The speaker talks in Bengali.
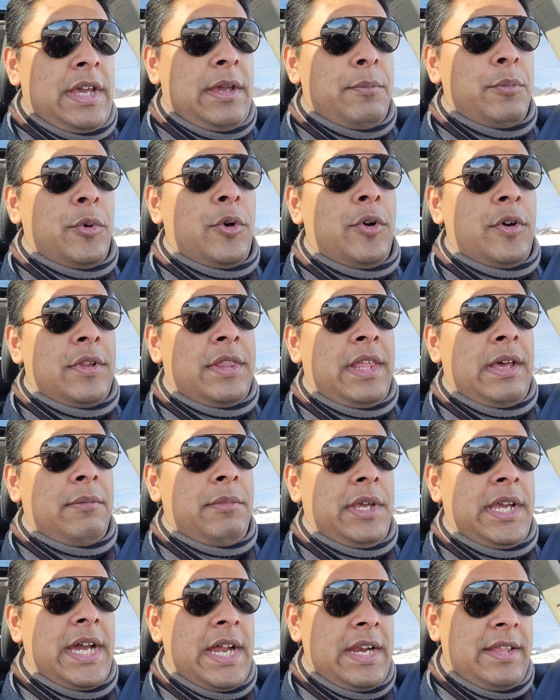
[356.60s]
এই মুহূর্তে
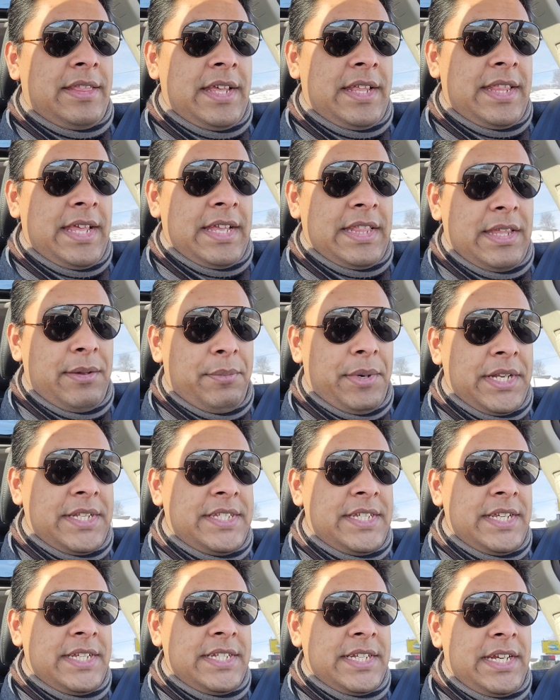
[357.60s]
আমি গাড়িতে দেখতে
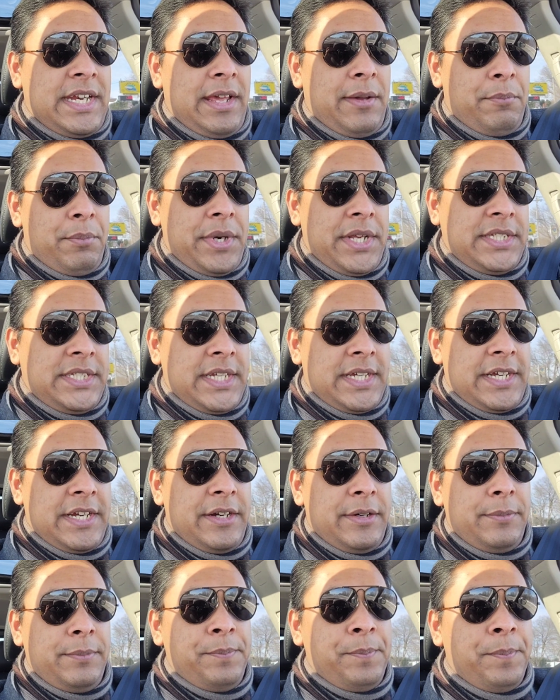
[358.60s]
পাচ্ছি যে টেম্পারেচার